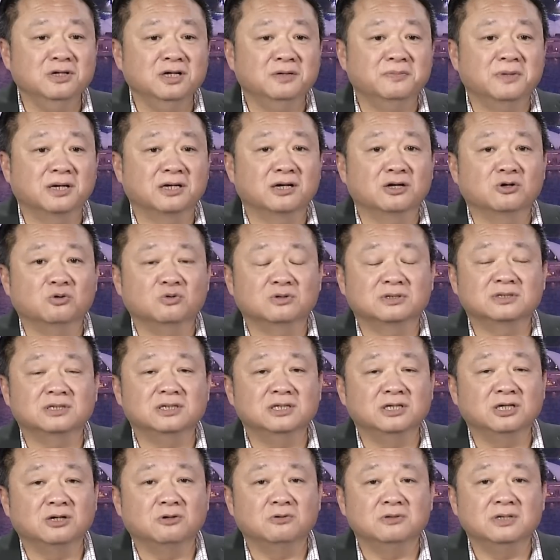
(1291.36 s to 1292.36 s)
như mà cái cuộc
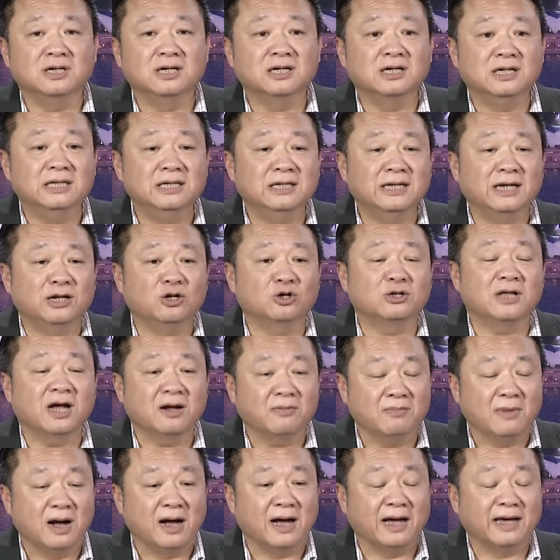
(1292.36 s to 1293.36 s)
trưng cầu dân ý này nó
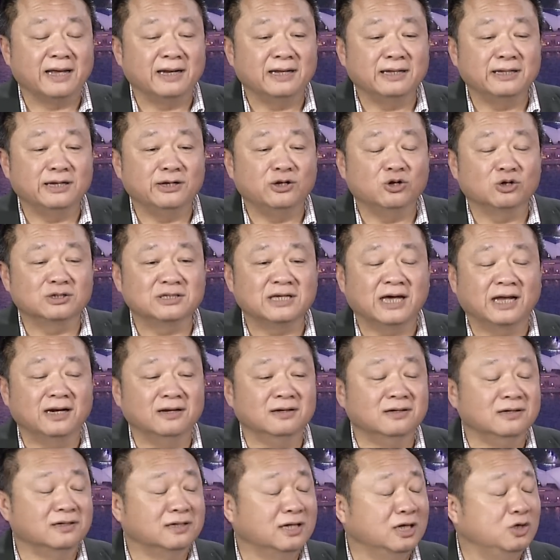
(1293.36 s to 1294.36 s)
thất bại đó thì nó sẽ
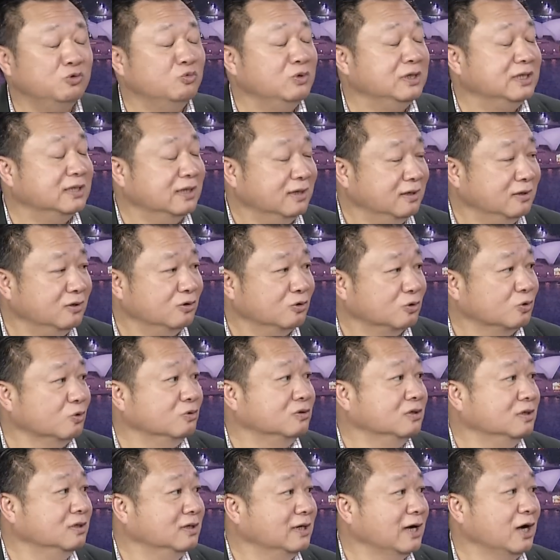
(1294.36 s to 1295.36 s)
ảnh hưởng đến uy tín của
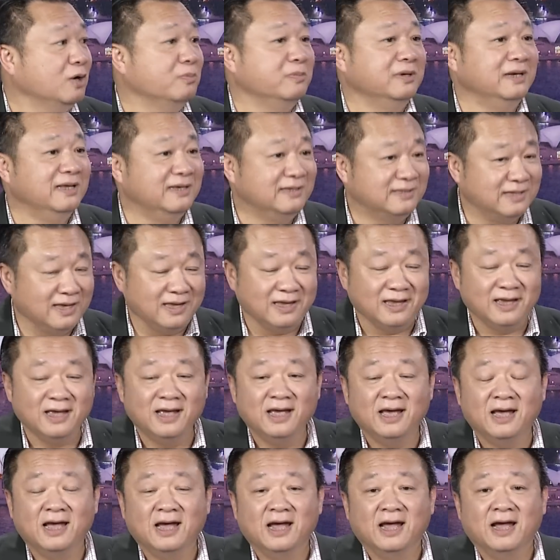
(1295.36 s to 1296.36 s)
thủ tướng Albanese
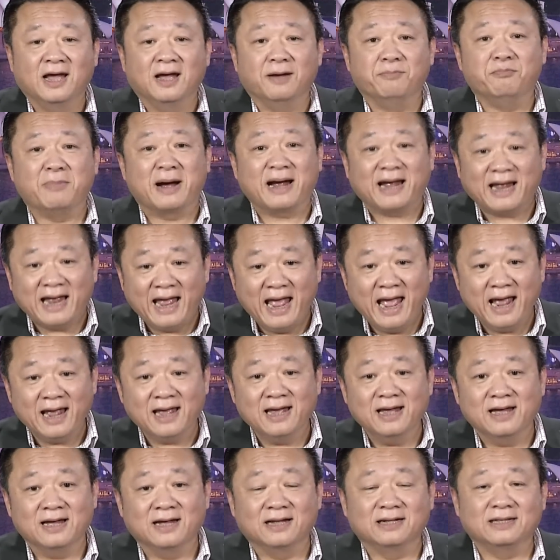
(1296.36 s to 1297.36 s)
mặt
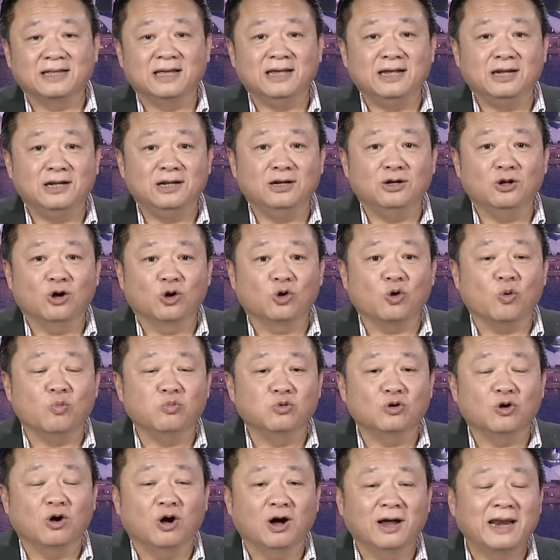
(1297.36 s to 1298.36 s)
khác á, thì nó
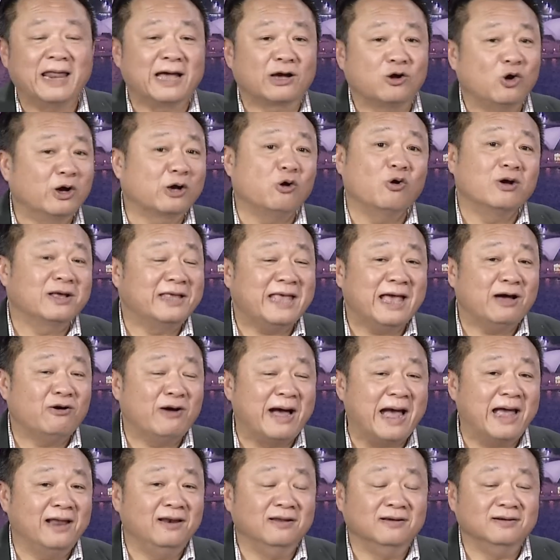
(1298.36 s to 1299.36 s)
cũng có là có con
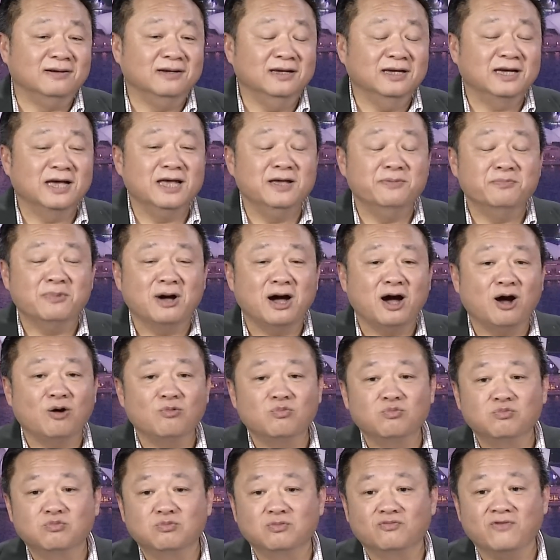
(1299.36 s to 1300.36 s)
dao hai lưỡi khi mà
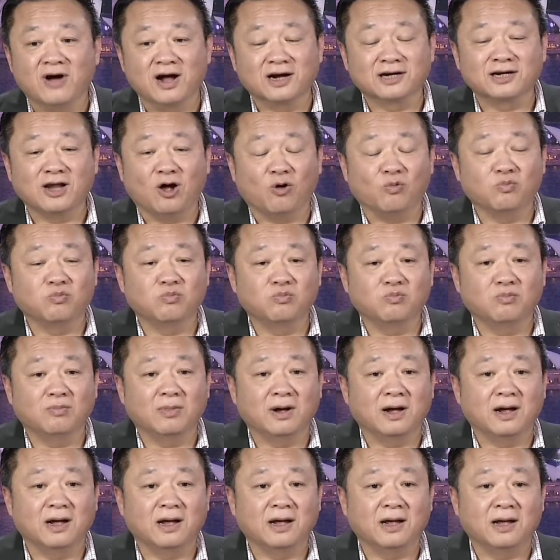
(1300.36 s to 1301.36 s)
ông vận động
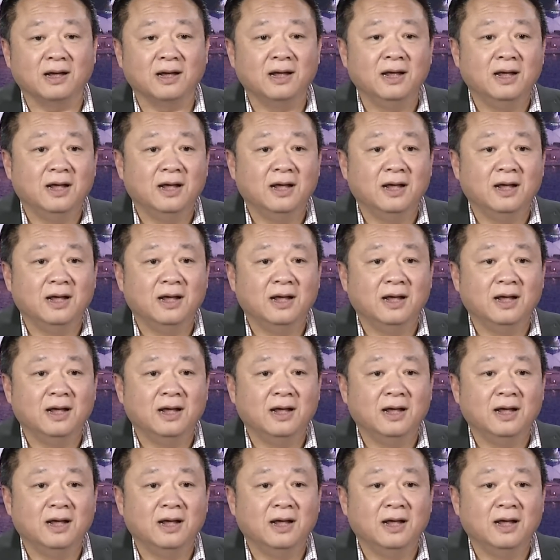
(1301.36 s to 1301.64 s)
mà